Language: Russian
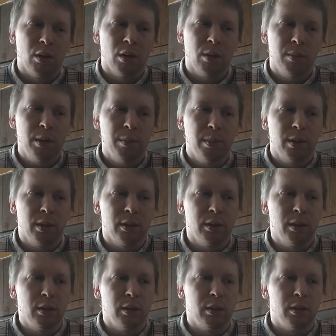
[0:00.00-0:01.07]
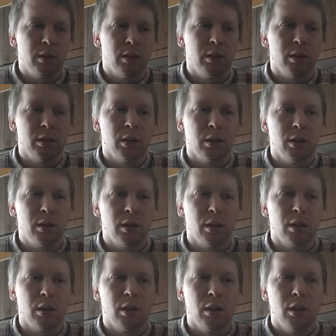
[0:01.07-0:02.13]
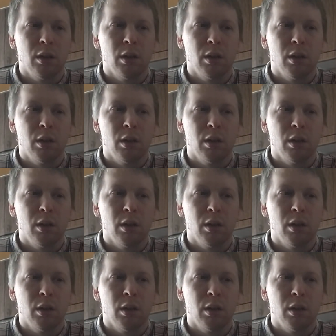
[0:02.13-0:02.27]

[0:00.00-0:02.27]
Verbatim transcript: Мне показалось, эта соната,